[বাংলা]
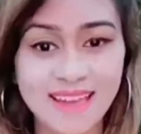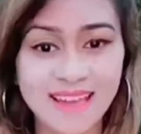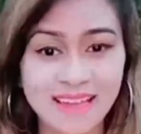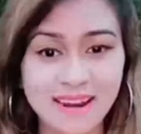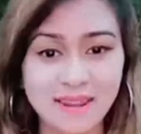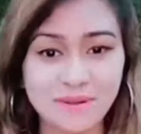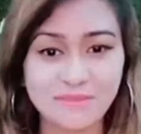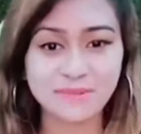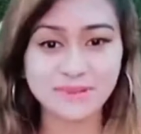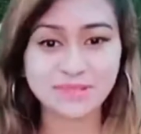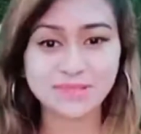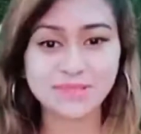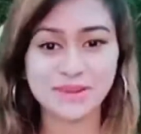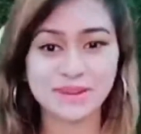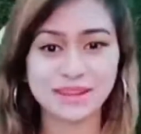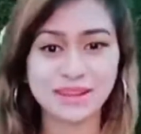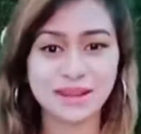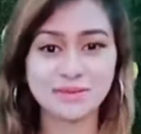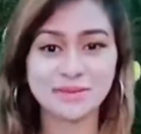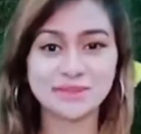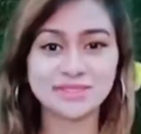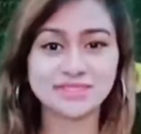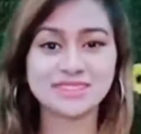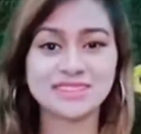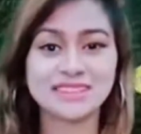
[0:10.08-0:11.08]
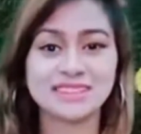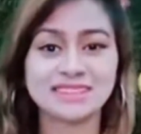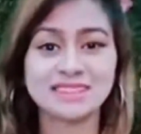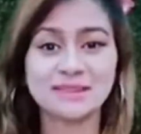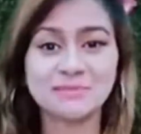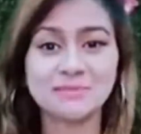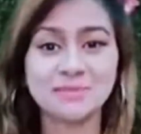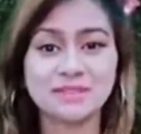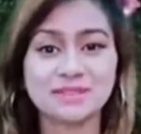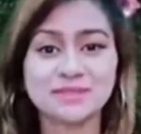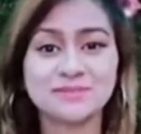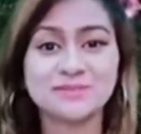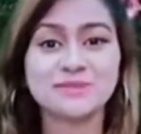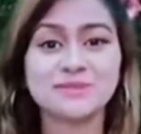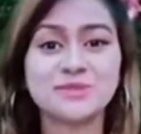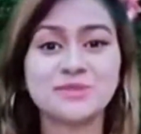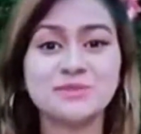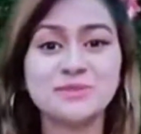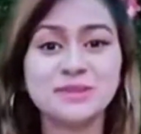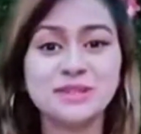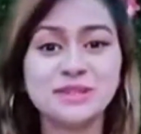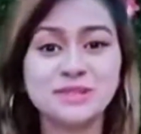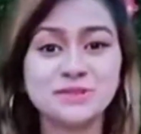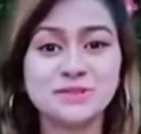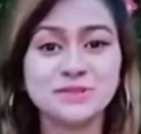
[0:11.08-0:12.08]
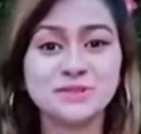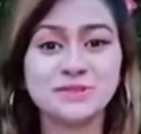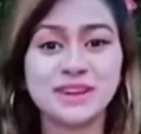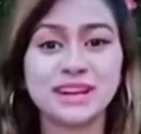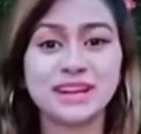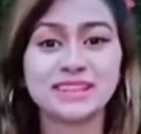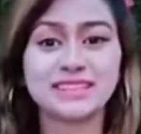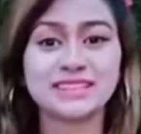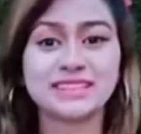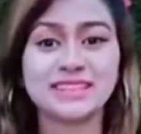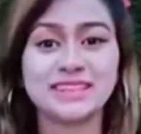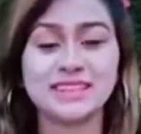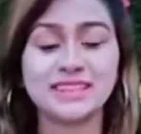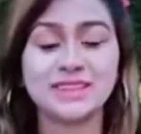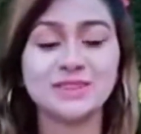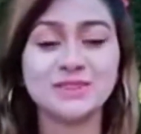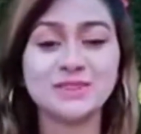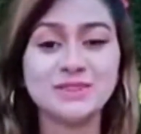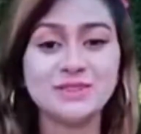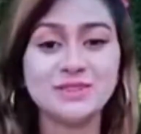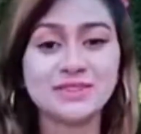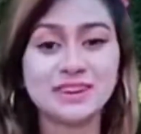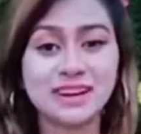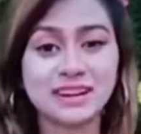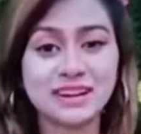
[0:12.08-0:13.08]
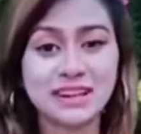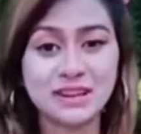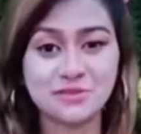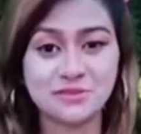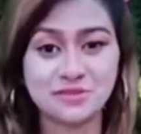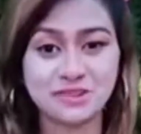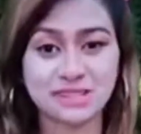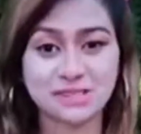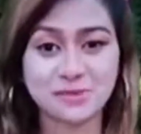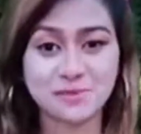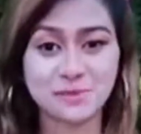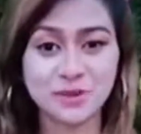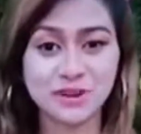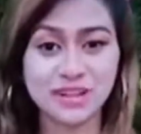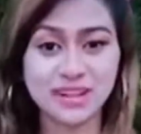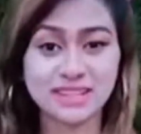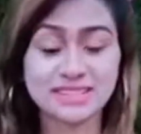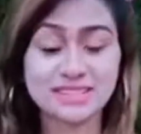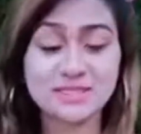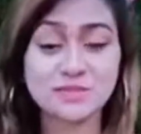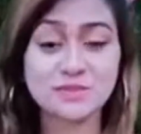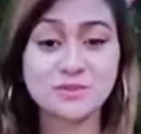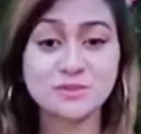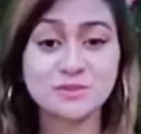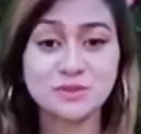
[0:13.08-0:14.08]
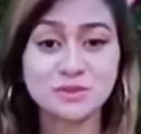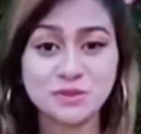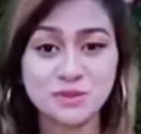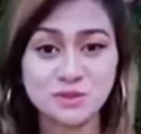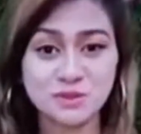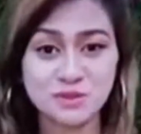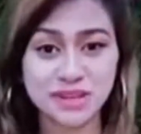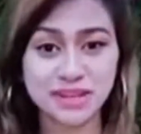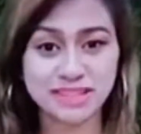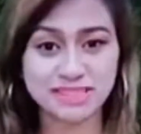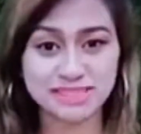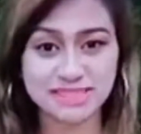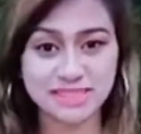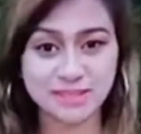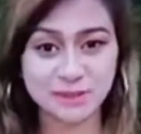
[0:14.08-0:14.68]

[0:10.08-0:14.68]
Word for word: নিয়মিত টুথপেস্ট মালিশ করলে এটা এক দুই ইঞ্চি পরিমাণ লম্বা করা যায়